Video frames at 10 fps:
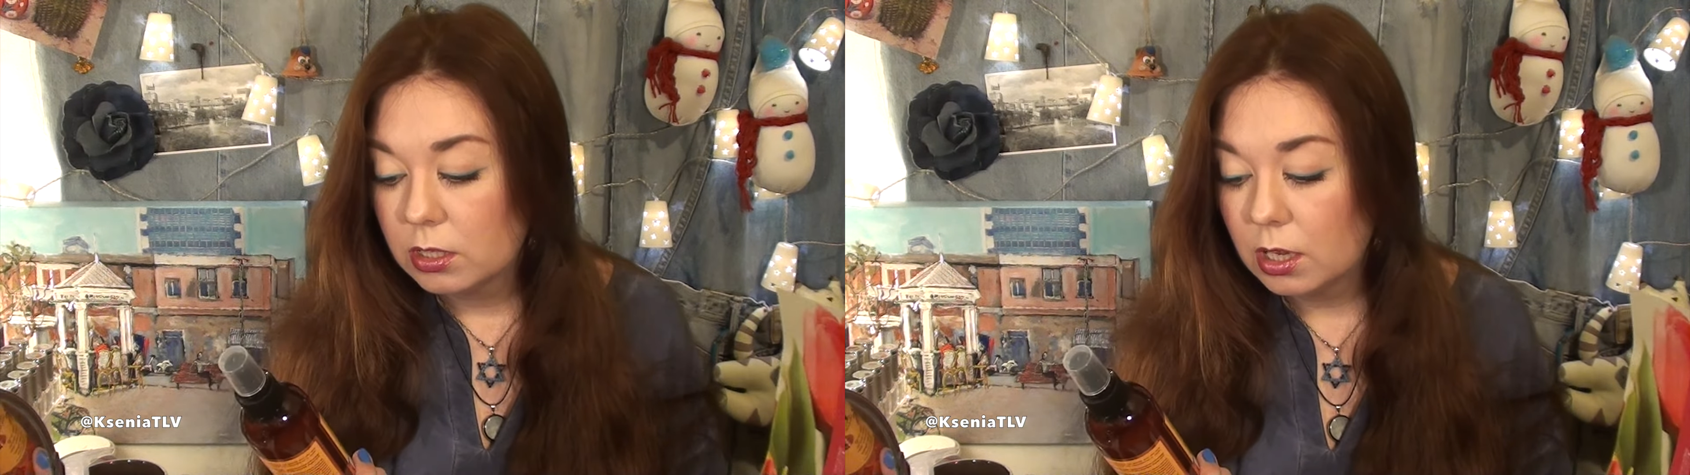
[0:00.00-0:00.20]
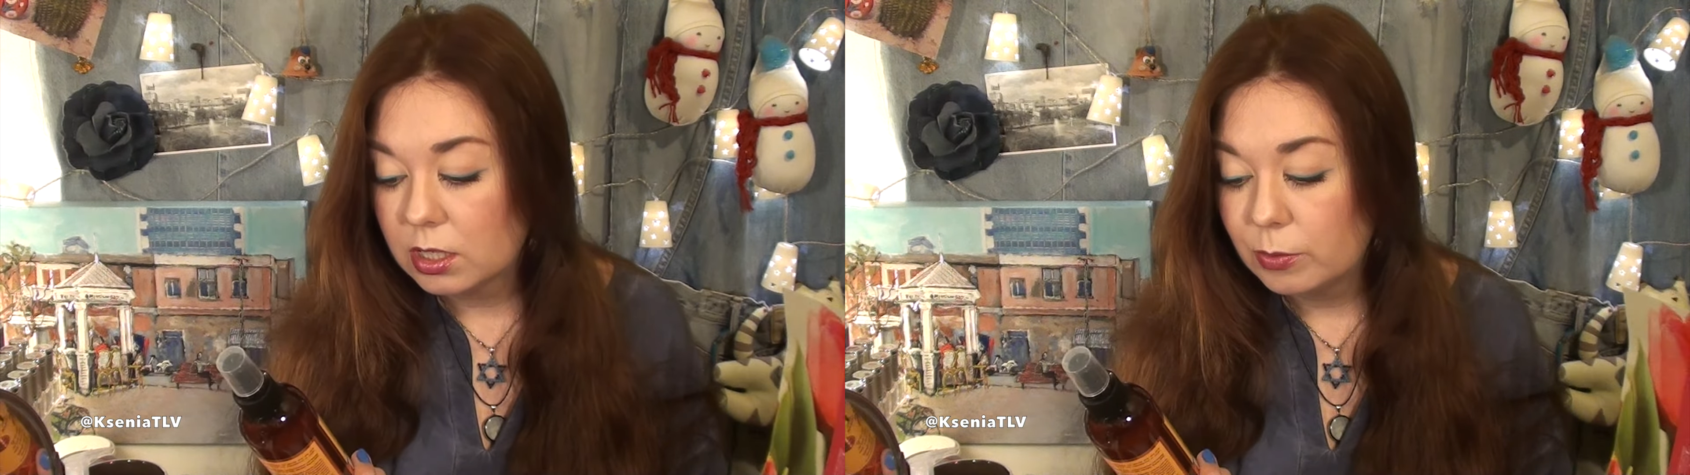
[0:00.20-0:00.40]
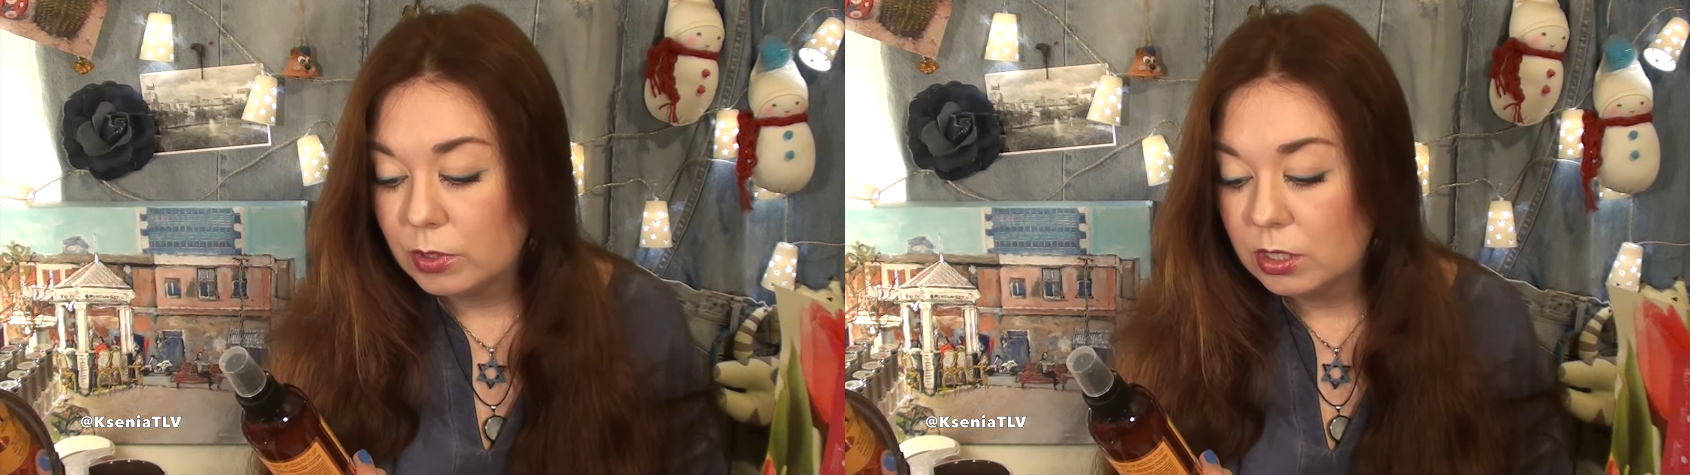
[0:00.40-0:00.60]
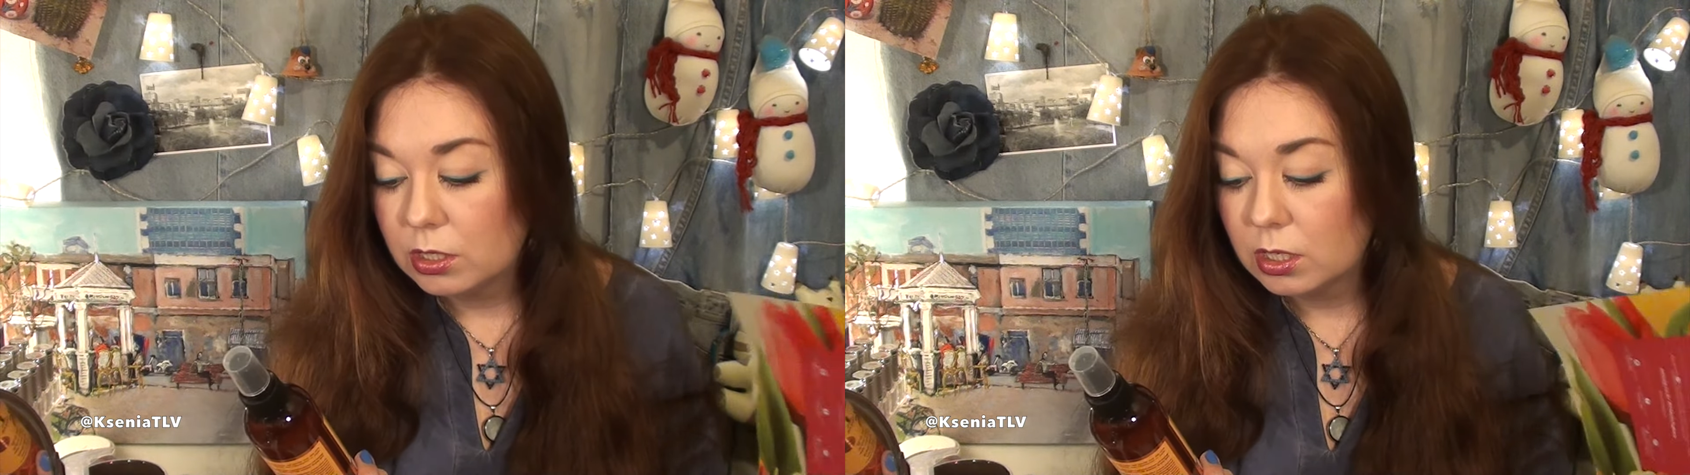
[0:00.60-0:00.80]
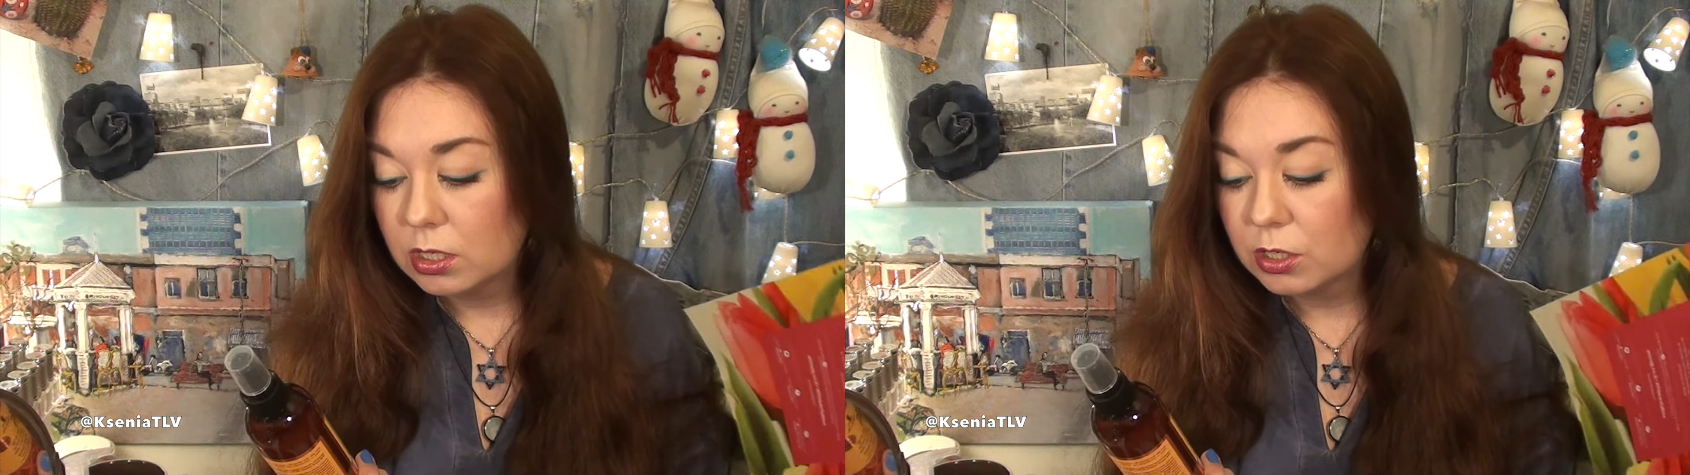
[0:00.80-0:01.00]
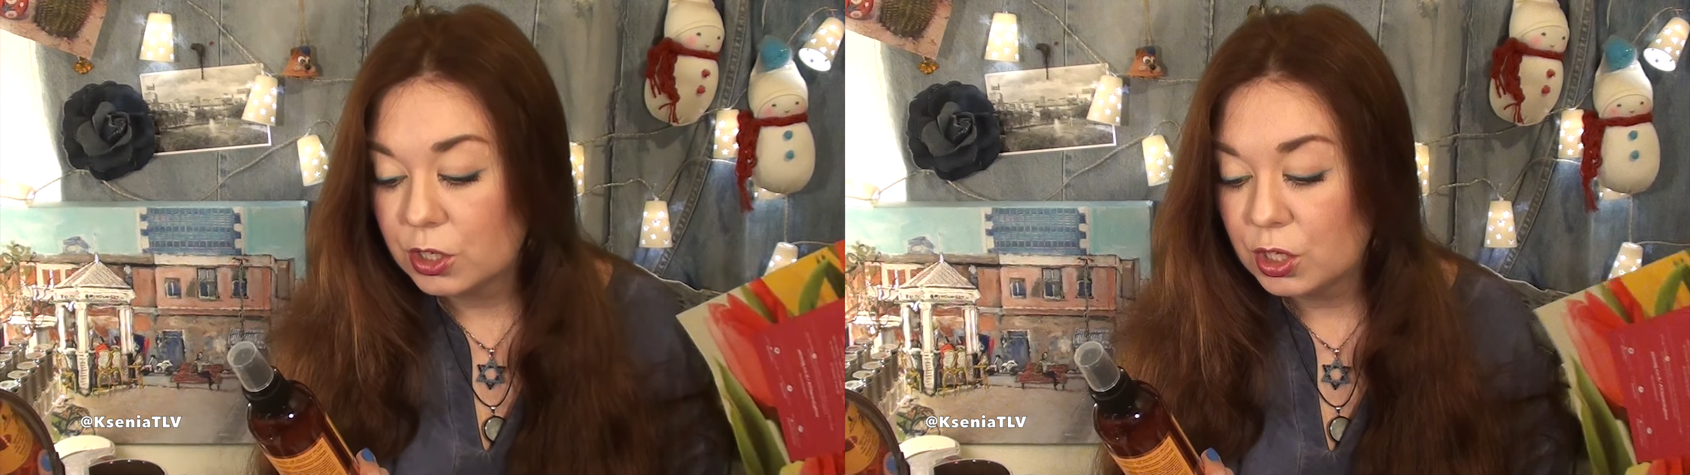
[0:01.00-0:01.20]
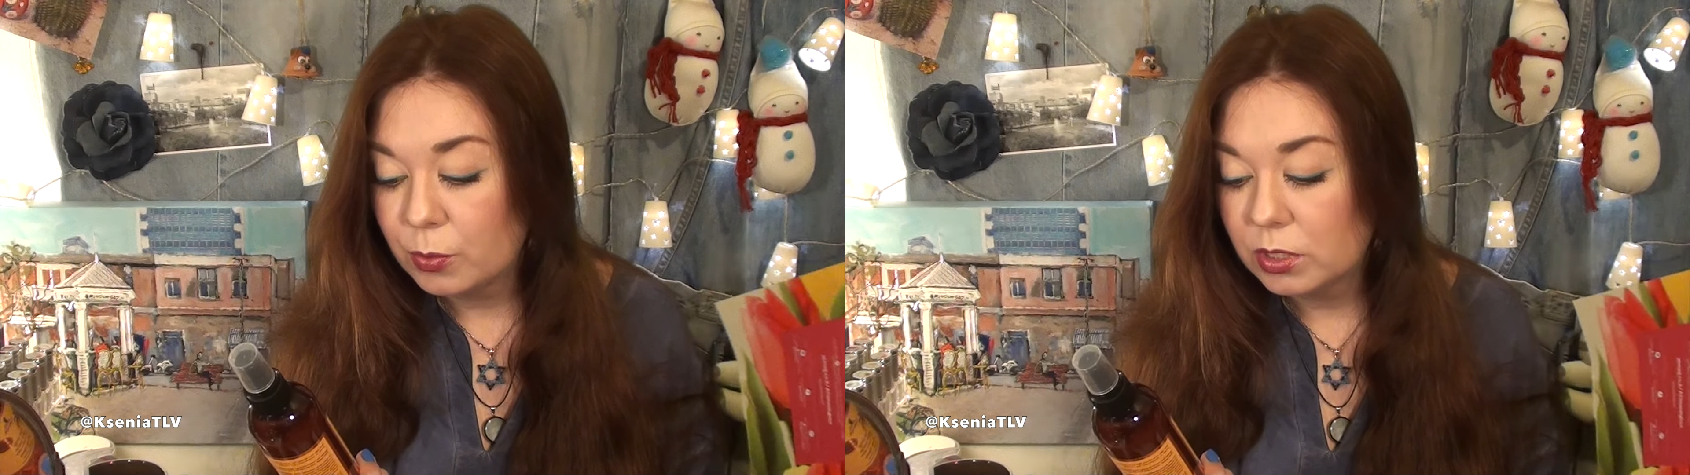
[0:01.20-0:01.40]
Так, с министер... разрешением